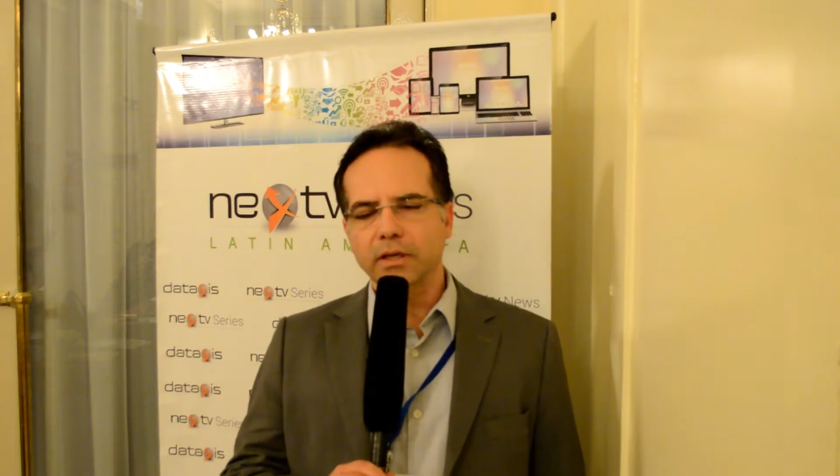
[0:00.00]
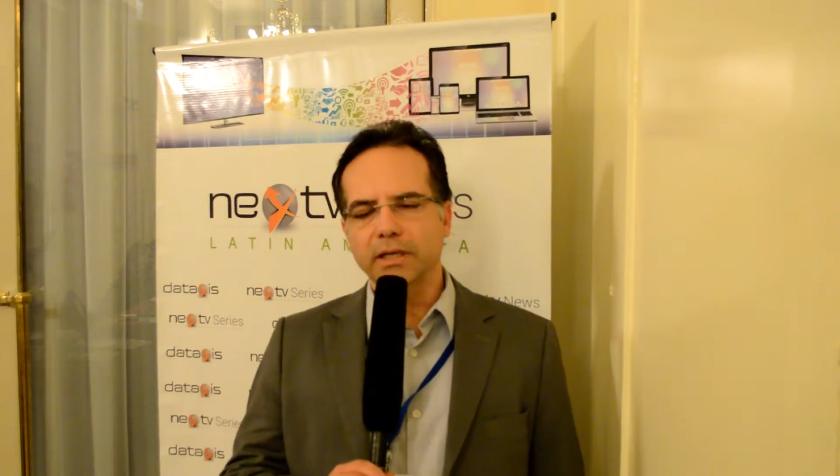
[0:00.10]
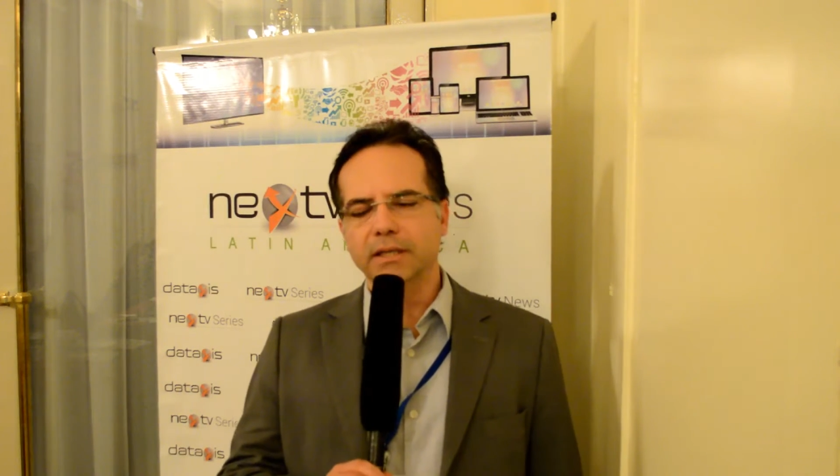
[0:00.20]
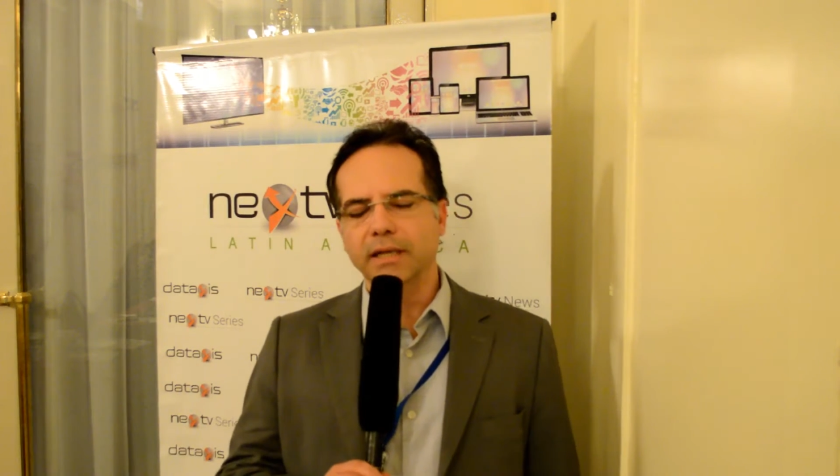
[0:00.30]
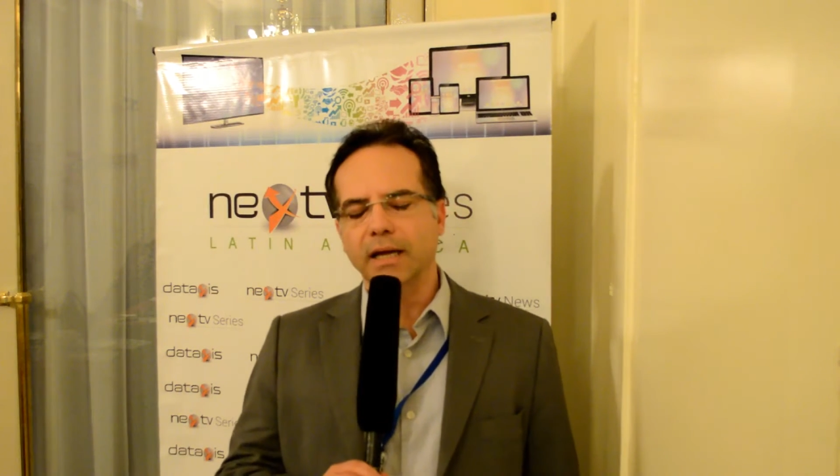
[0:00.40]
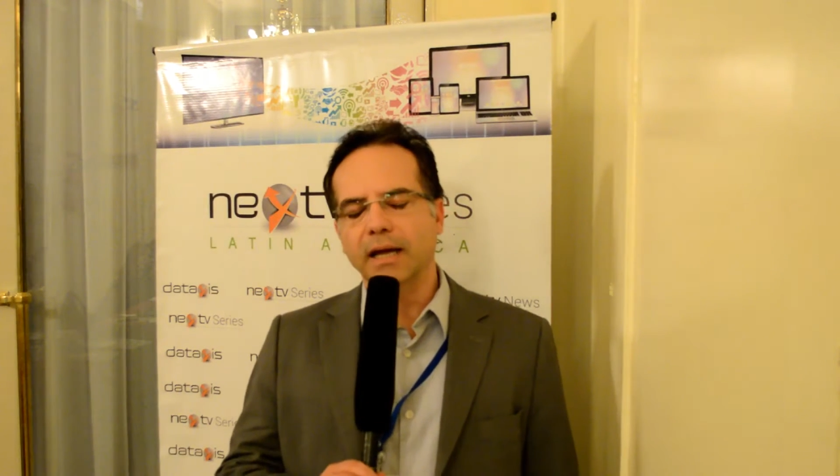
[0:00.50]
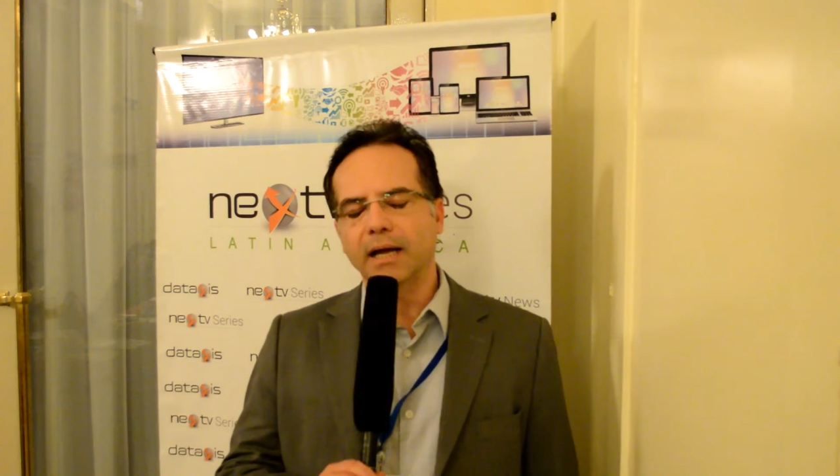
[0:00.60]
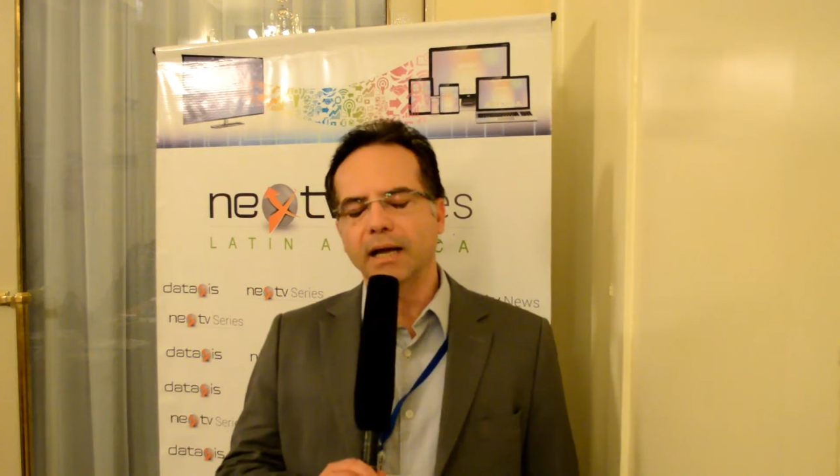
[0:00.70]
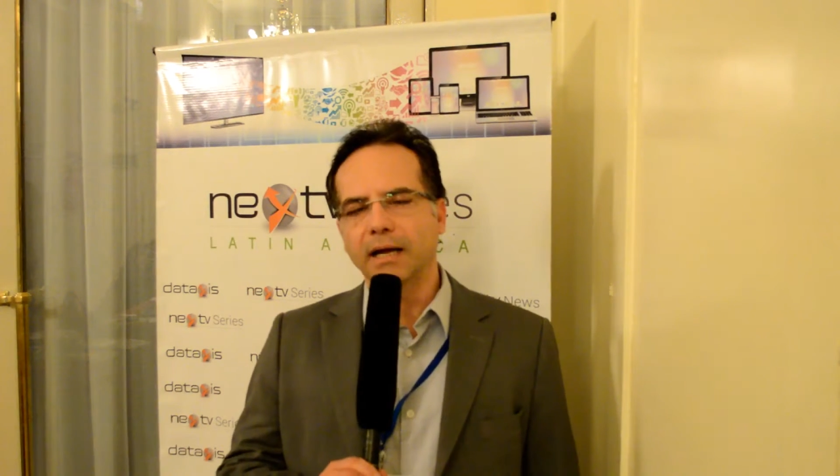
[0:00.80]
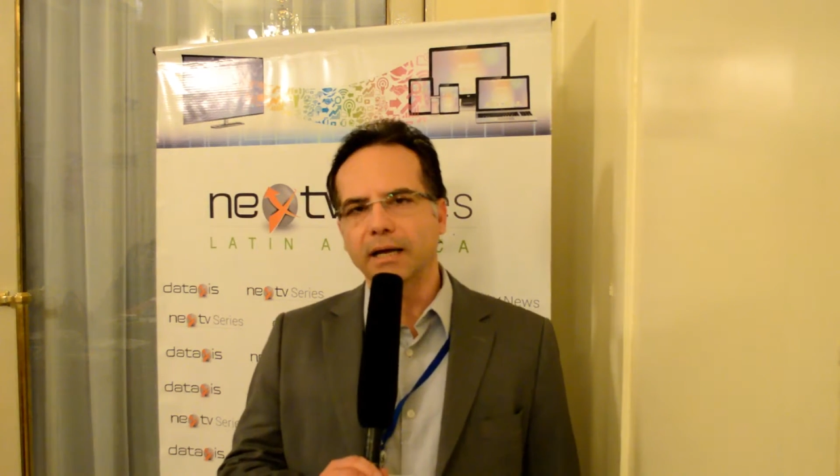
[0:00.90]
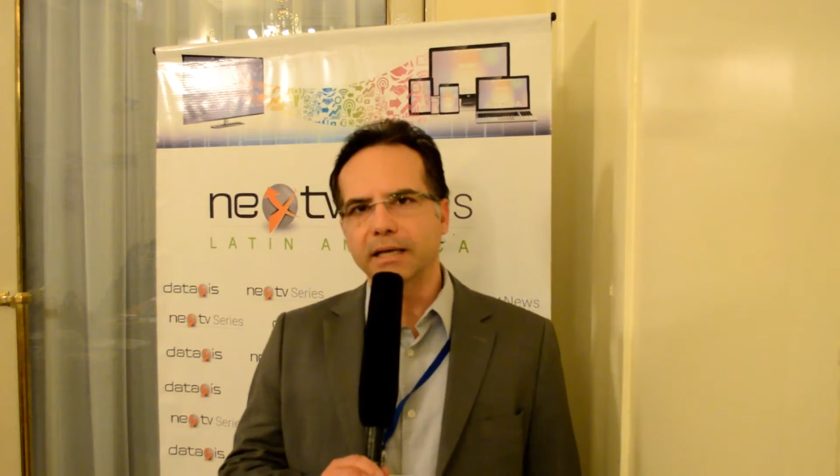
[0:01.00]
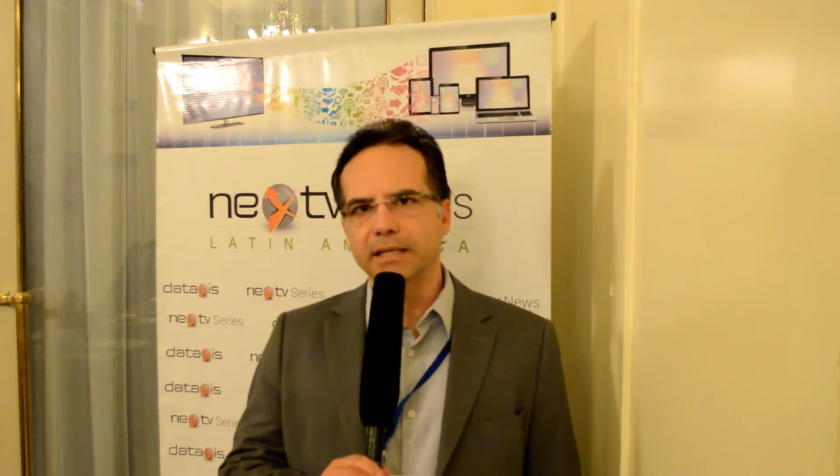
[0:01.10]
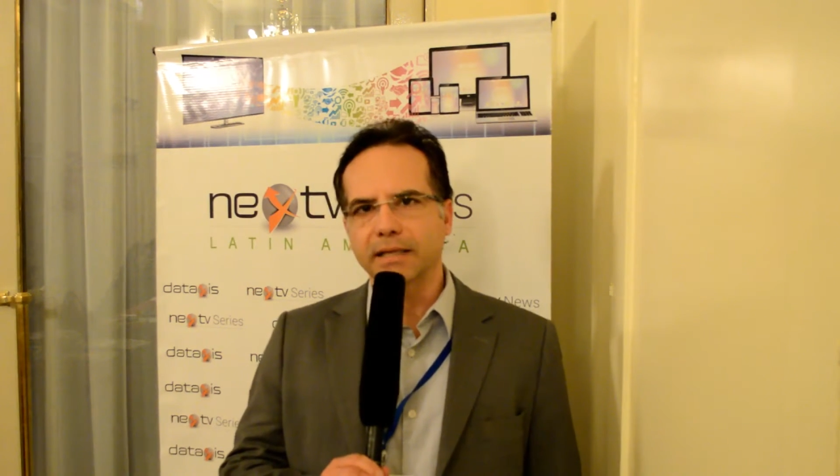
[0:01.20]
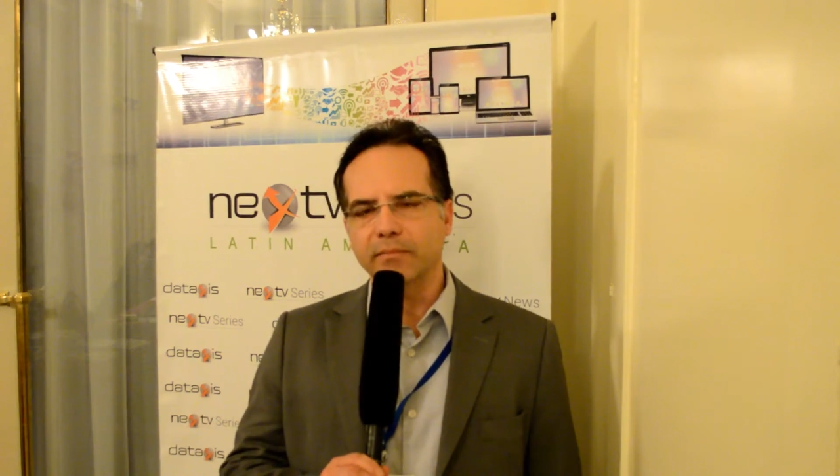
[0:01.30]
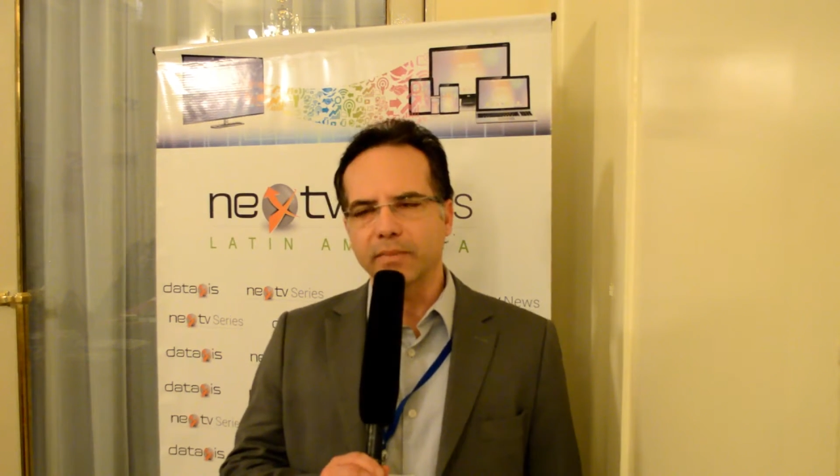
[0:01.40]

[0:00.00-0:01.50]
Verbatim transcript: está, está